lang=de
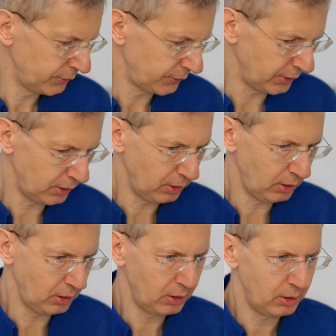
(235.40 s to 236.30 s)
und äh,
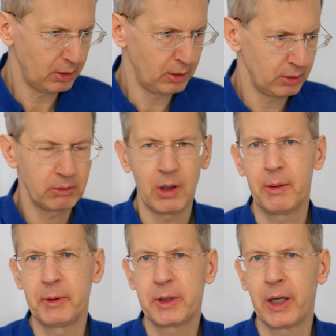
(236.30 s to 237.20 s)
da
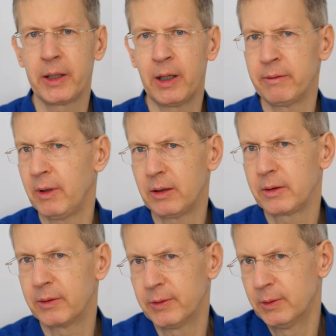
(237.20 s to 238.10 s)
habe ich keinen
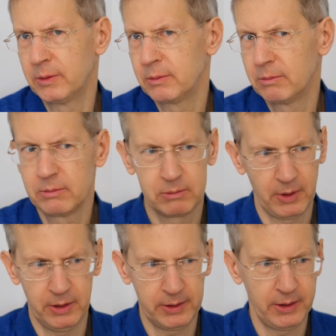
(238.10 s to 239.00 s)
Anwalt gefunden,
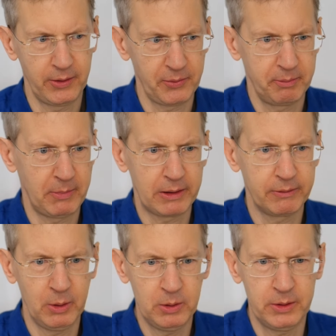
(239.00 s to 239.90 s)
ja, der das
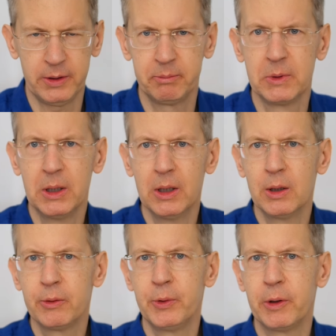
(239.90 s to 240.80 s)
machen wollte
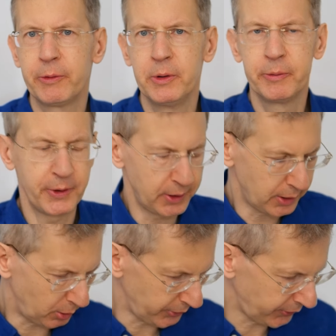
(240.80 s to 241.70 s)
für
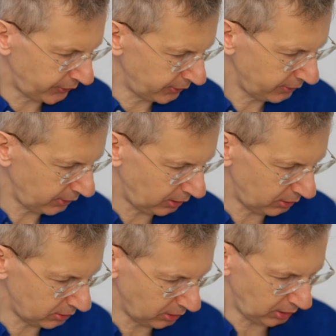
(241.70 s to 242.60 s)
vernünftige Kosten
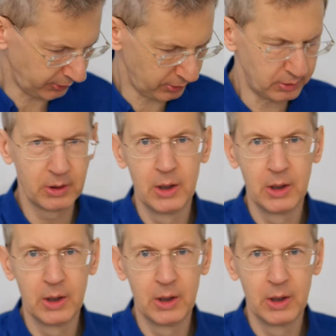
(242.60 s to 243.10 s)
auch. Also